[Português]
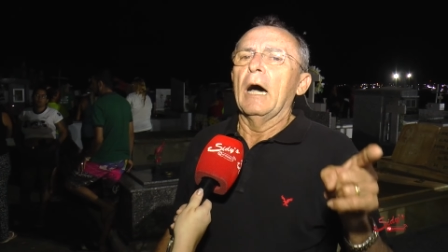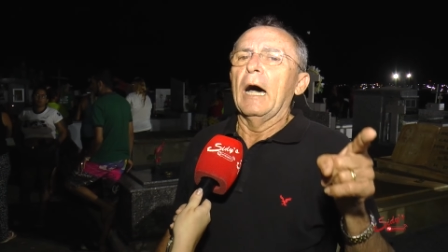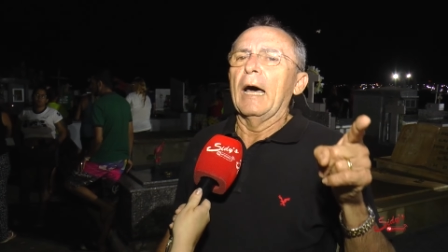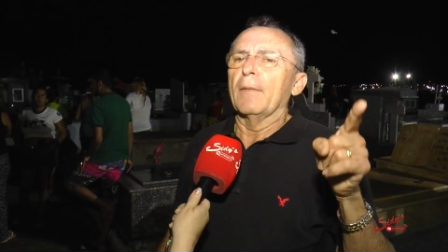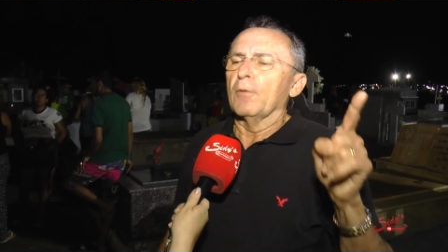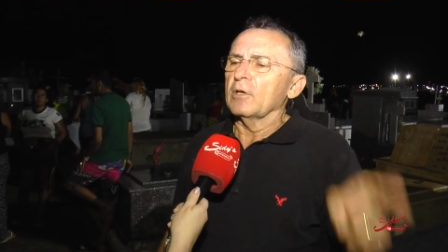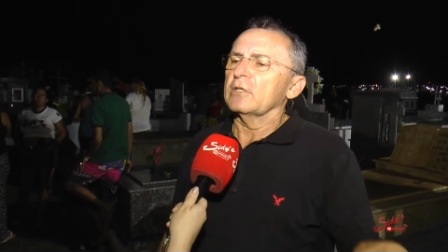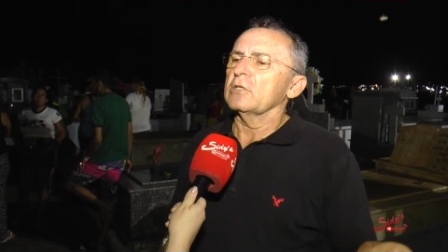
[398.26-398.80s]

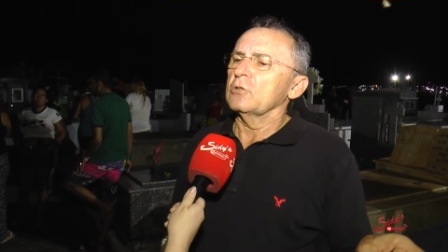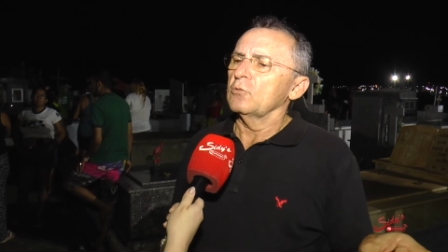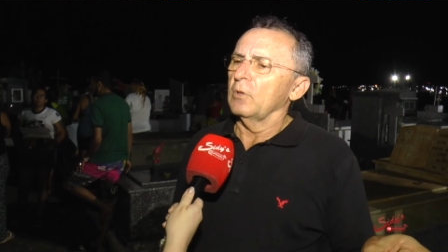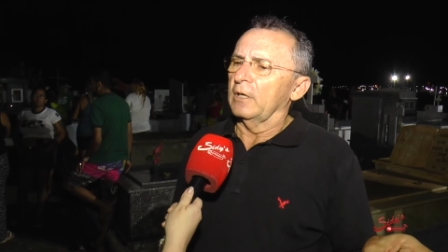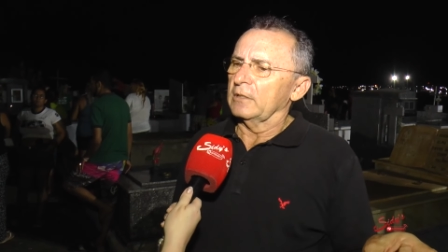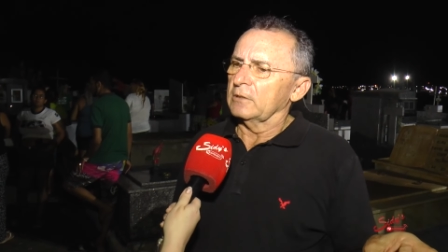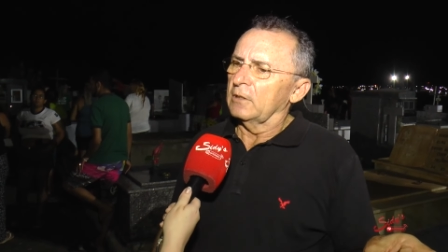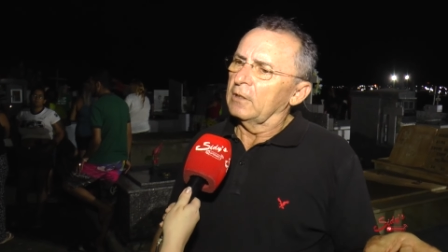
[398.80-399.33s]
a nossa
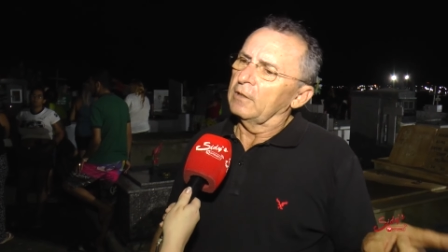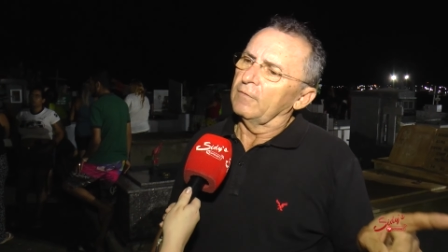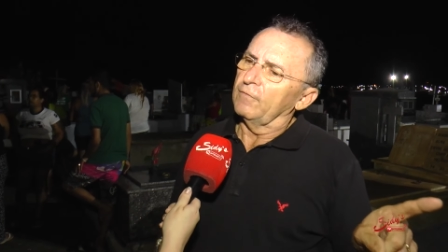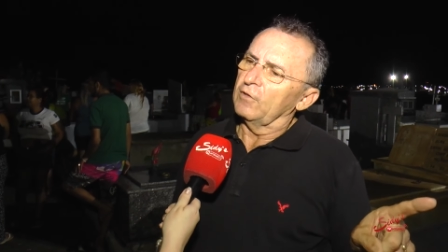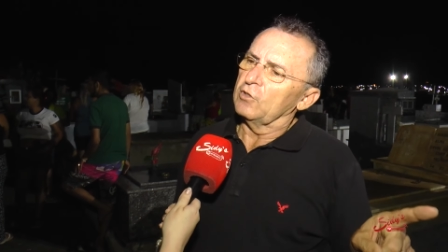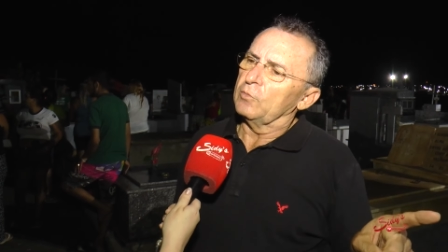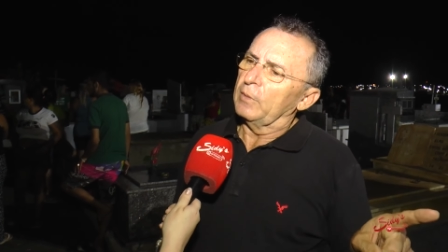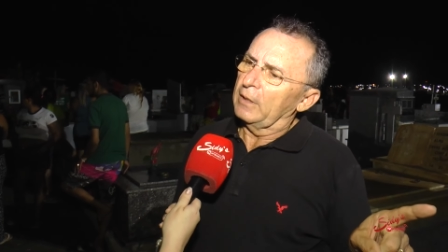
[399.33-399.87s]
segurança.
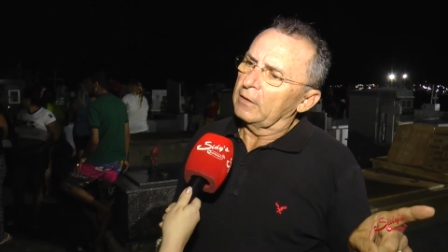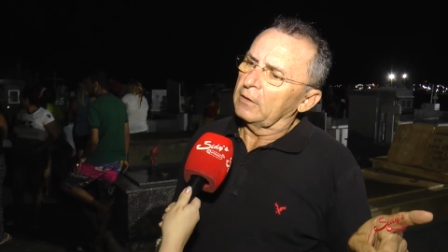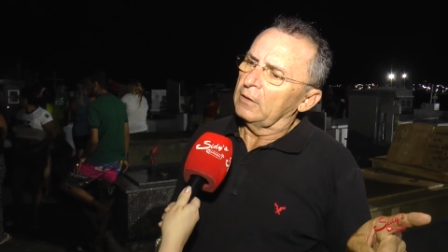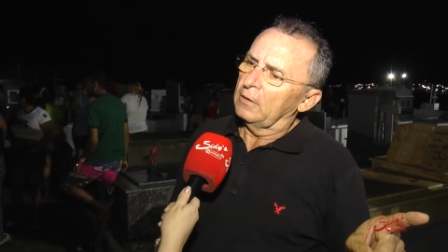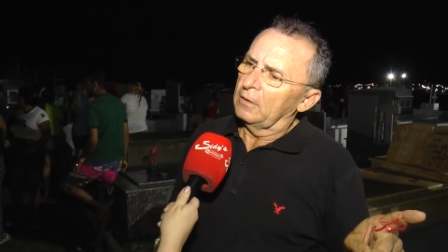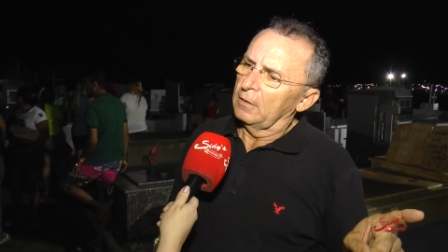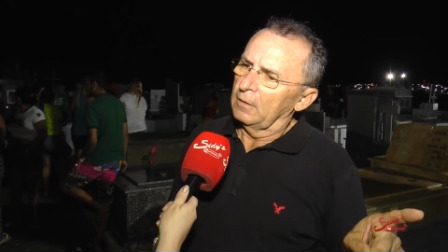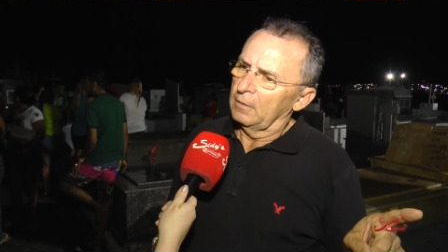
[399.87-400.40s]
Infelizmente,
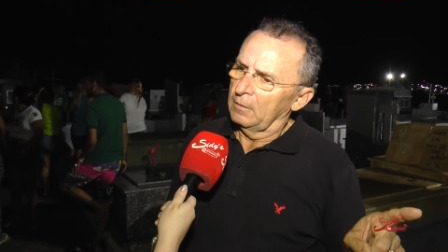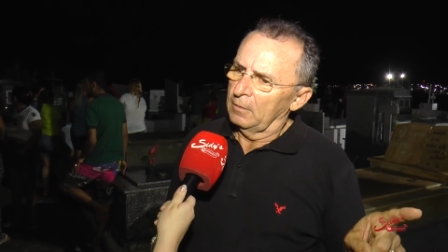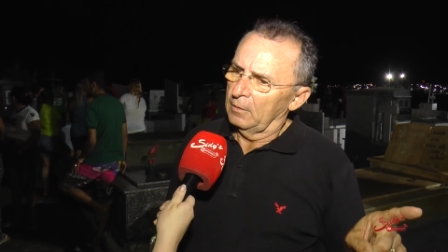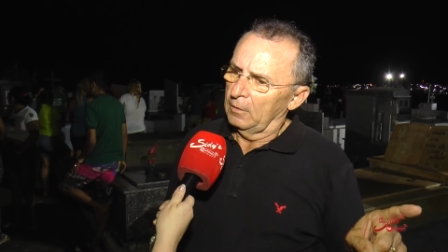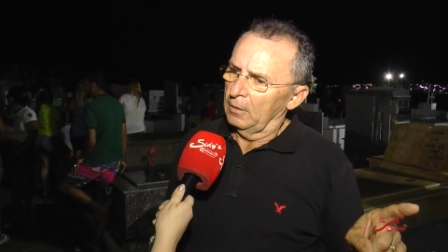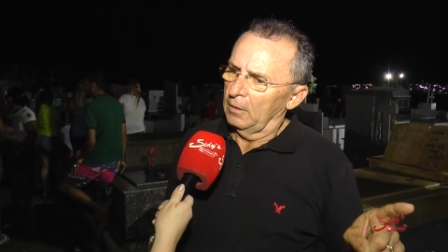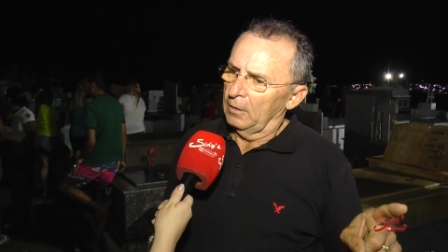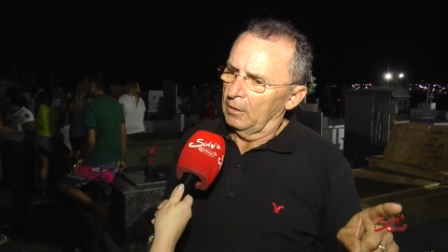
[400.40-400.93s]

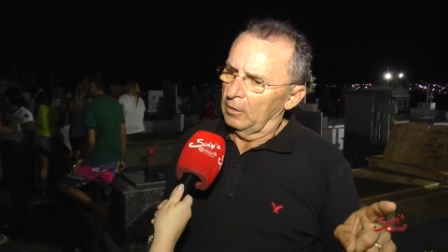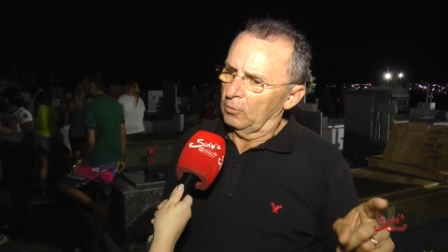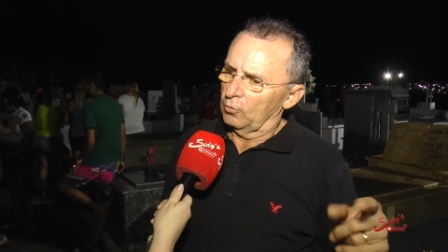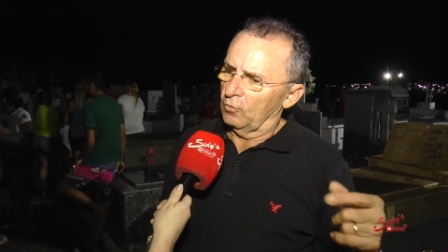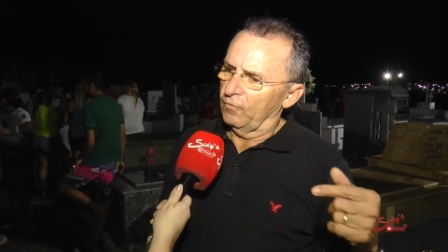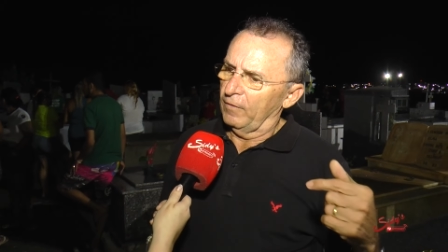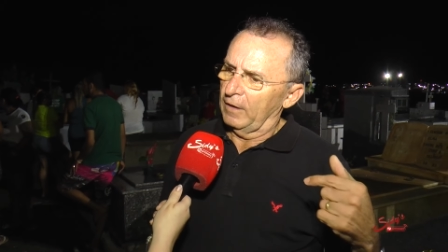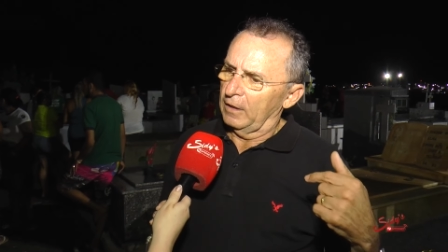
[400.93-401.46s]
eu
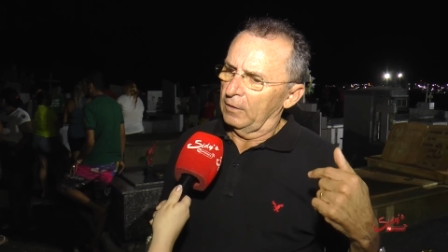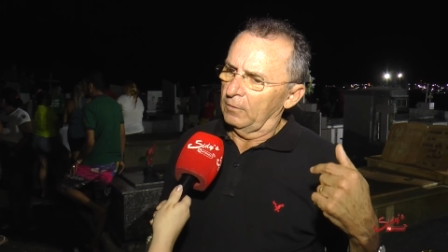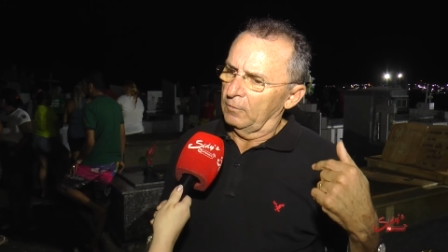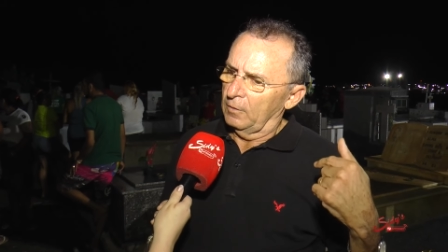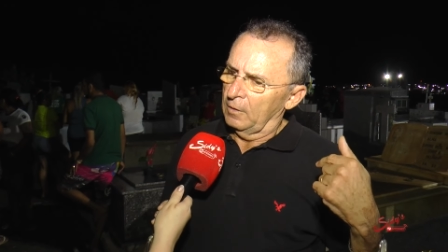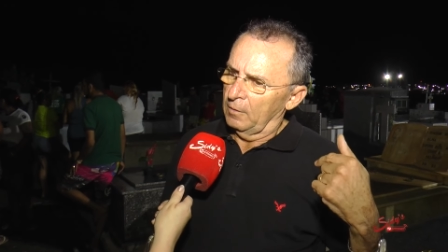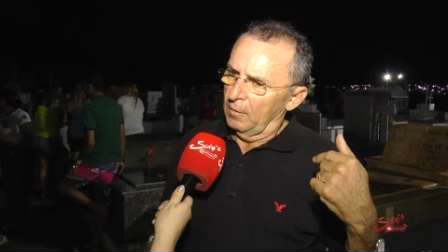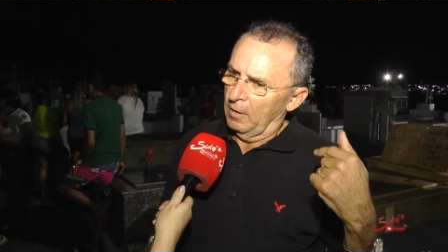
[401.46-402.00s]
estou falando
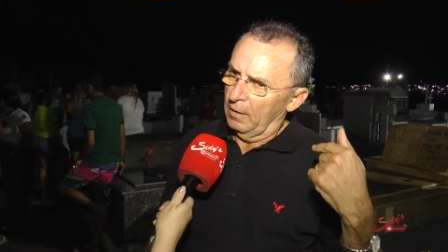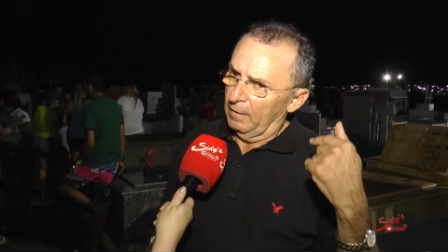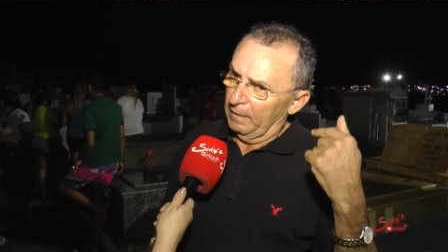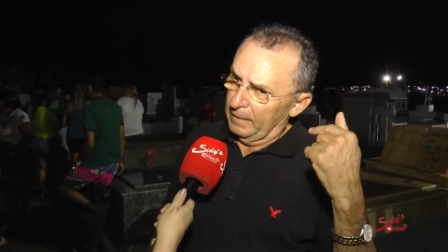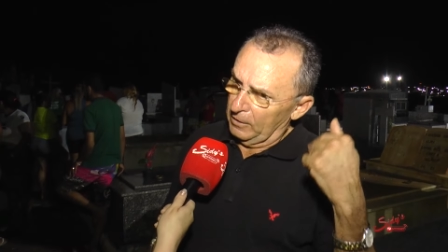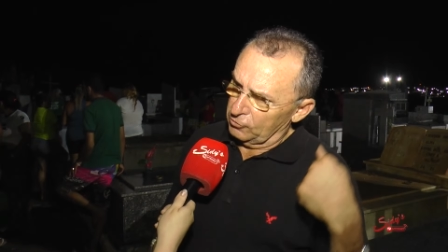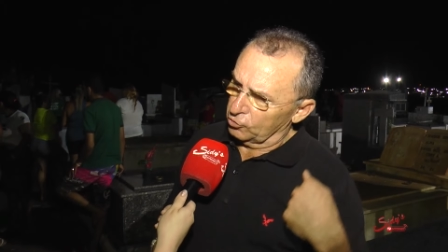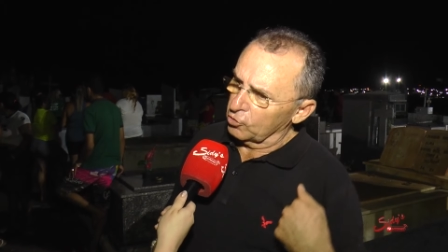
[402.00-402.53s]

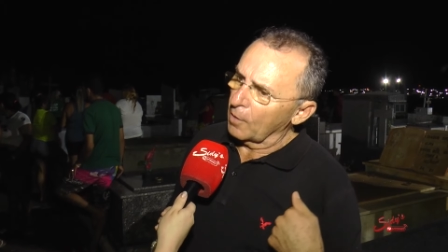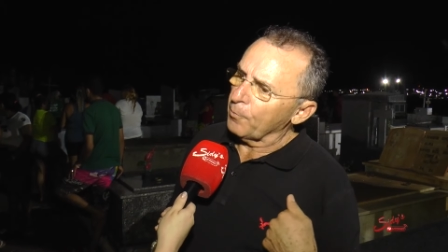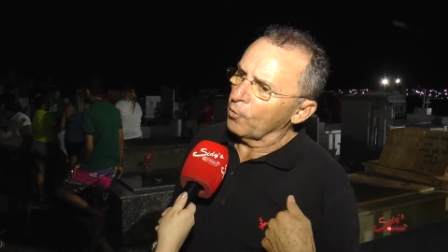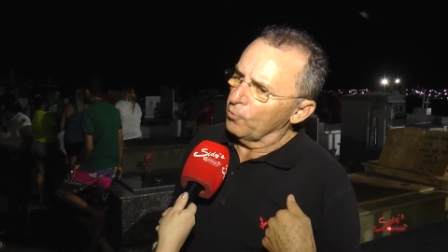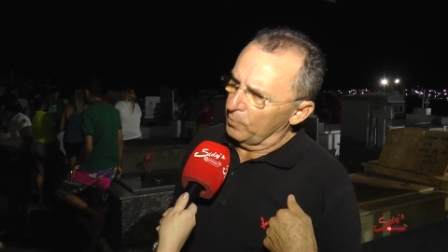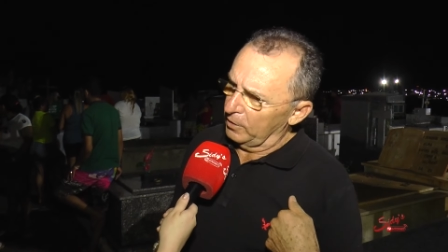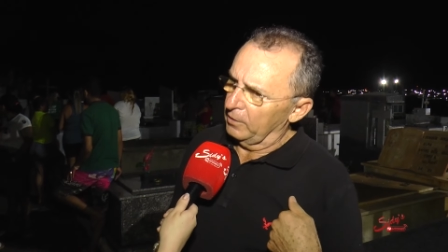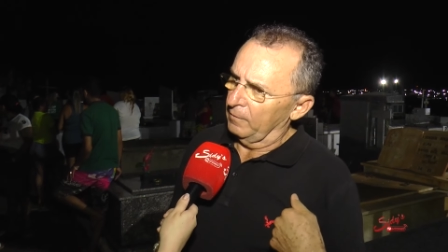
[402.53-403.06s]
não só
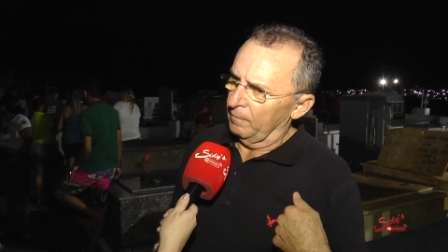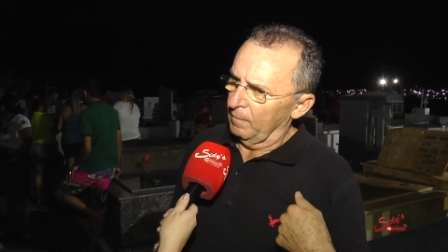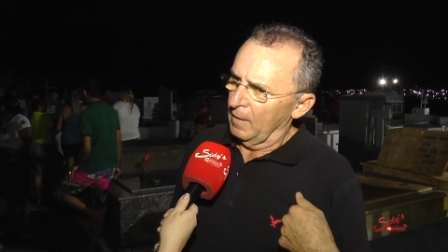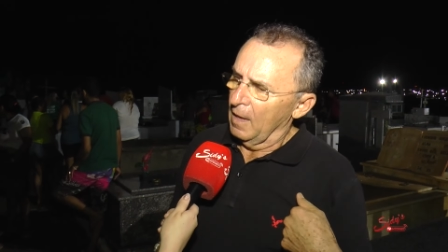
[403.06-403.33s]
por mim,